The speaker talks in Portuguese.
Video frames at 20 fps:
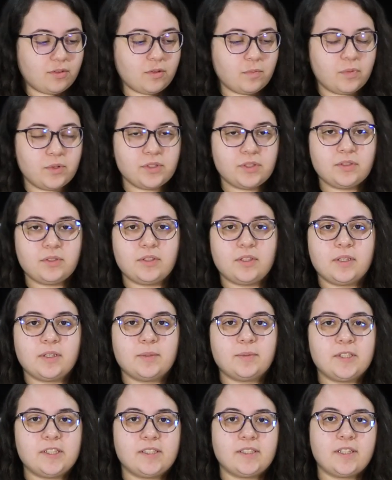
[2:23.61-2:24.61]
O
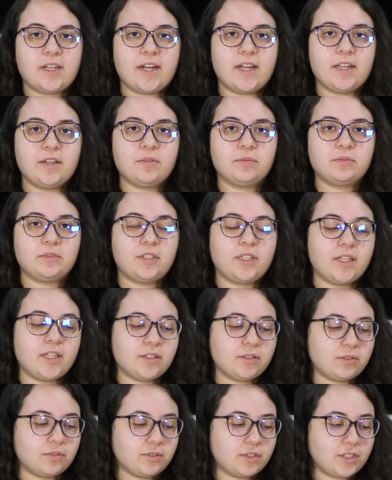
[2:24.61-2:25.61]
compositor extrai um
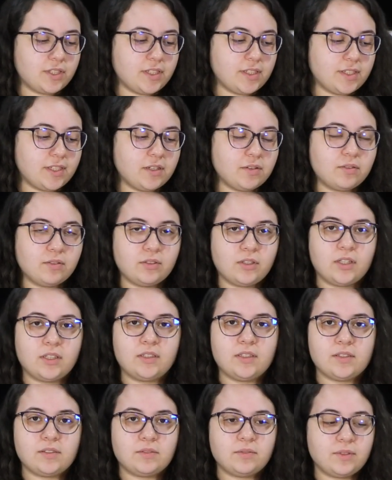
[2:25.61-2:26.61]
trecho de cinco
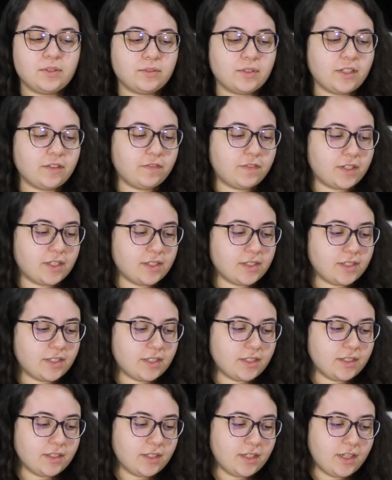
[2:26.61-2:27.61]
notas do hino da
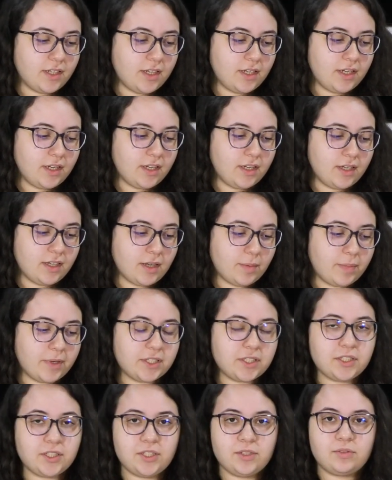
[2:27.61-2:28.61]
França e a
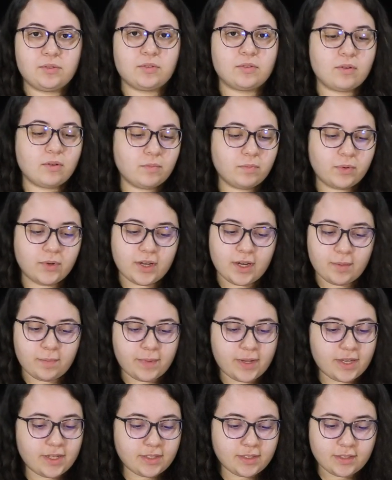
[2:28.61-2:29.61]
partir disso compõe a
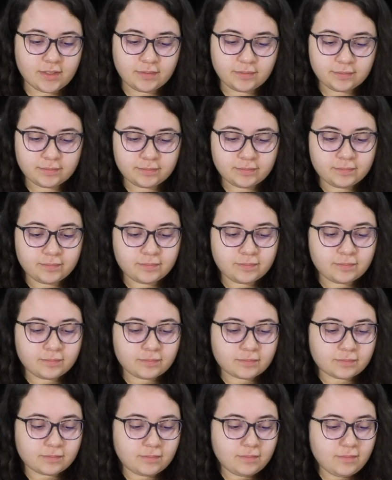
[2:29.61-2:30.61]
peça.
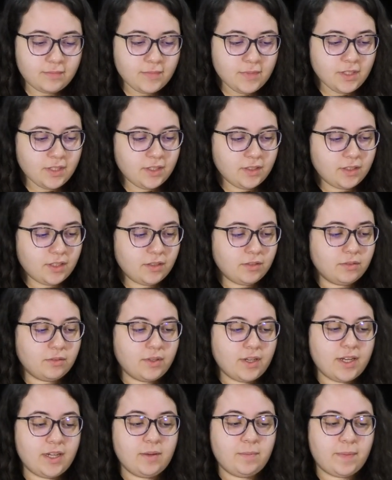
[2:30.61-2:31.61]

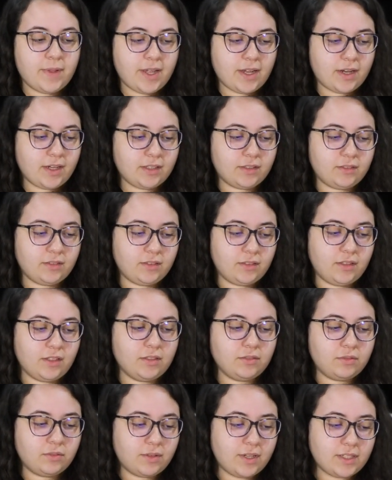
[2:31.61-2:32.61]
Então, ele pega
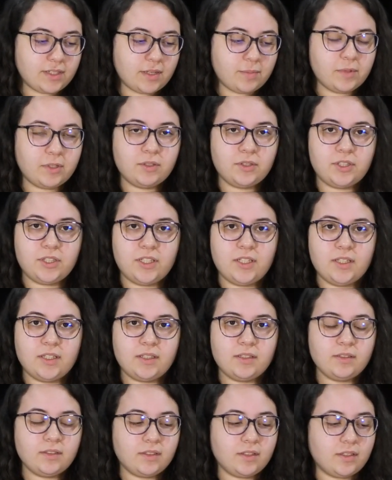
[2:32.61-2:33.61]
tanto essa
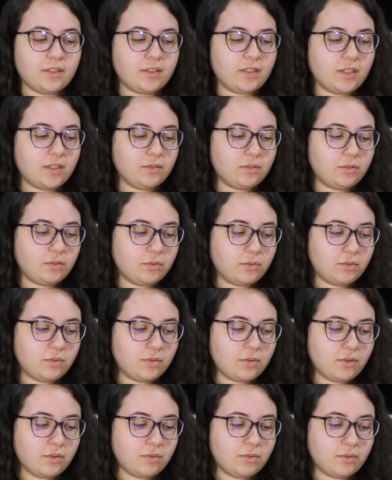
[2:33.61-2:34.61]
melodia,
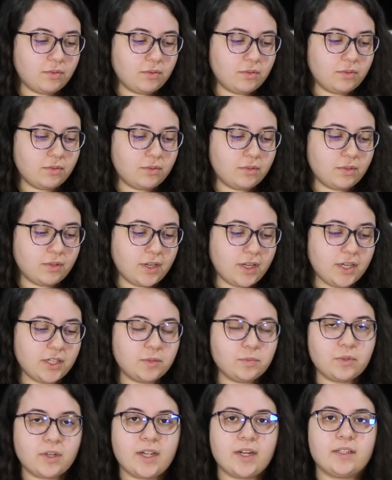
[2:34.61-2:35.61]
tanto o
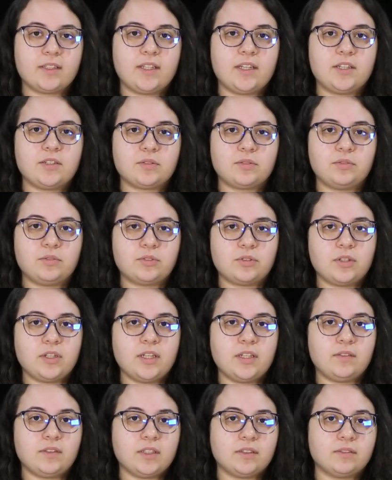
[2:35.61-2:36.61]
ritmo característico do
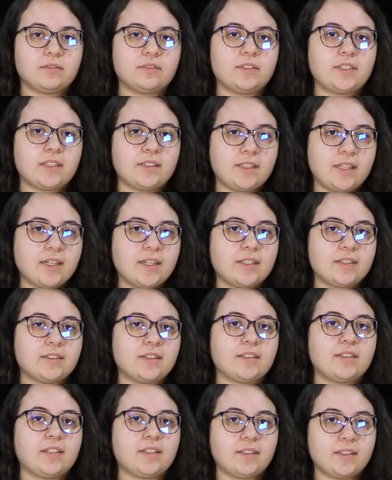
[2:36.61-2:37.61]
chorinho, então ta tá,
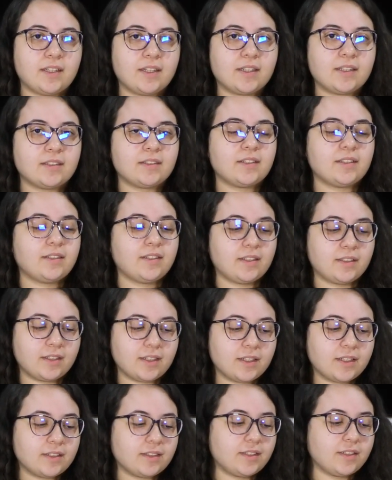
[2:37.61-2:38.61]
ta tá, ta tá, ta ta ta
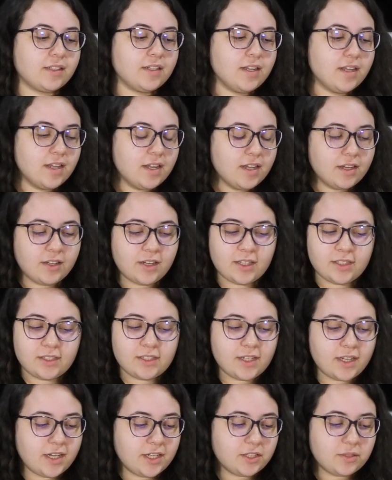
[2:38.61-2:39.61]
ta ta.
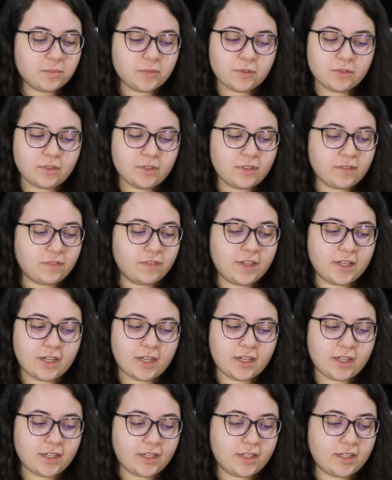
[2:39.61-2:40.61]
Esse ritmo
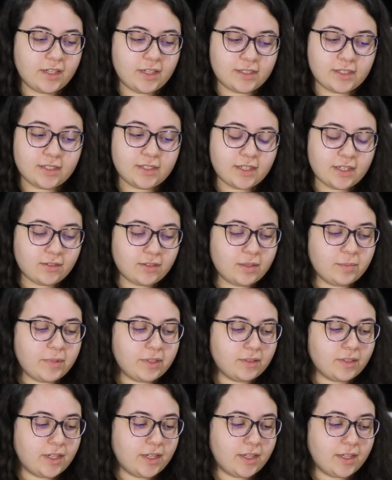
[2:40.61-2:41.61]
fica essa
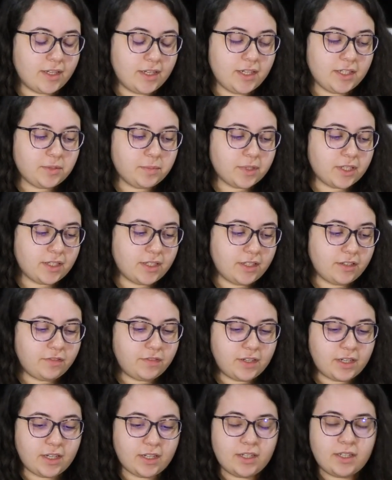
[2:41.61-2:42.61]
célula é, rítmica, né,
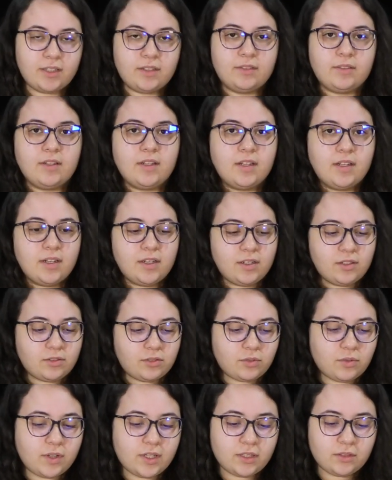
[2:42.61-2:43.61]
fica
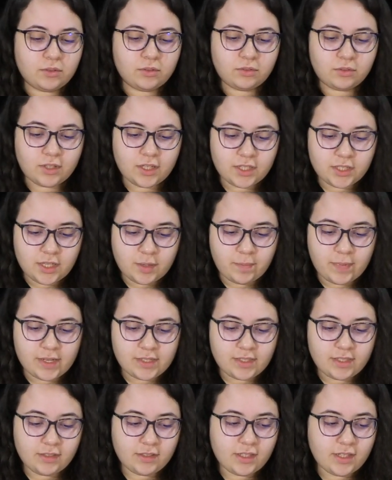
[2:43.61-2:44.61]
soando durante a
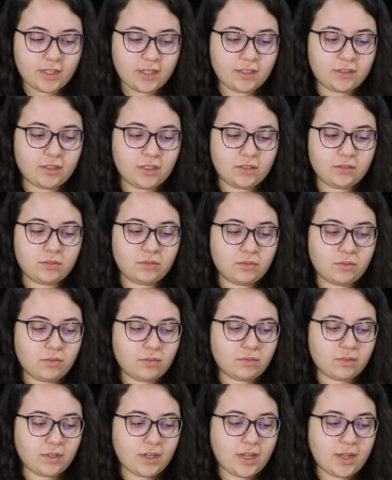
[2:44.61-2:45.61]
peça inteira, tanto
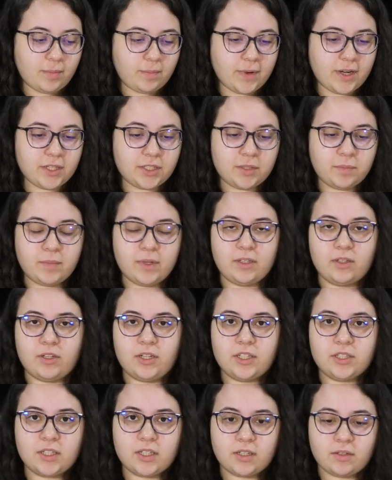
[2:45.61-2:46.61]
na parte
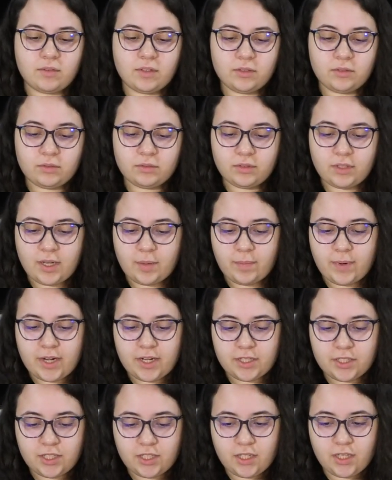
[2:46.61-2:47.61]
melódica quanto na
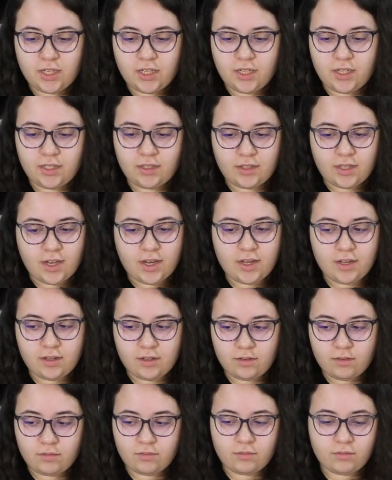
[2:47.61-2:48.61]
parte que
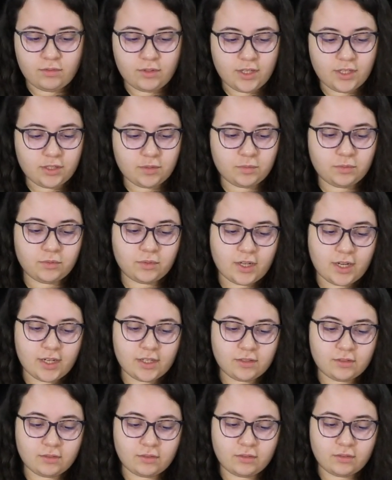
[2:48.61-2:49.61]
tem o ritmo. No
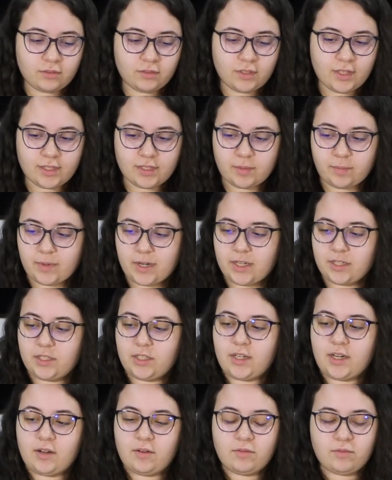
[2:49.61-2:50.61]
caso, nessa
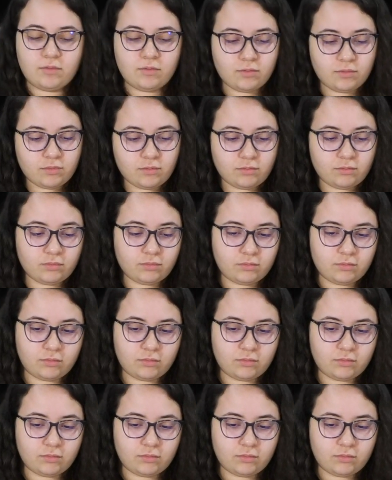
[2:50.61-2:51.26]
parte é o,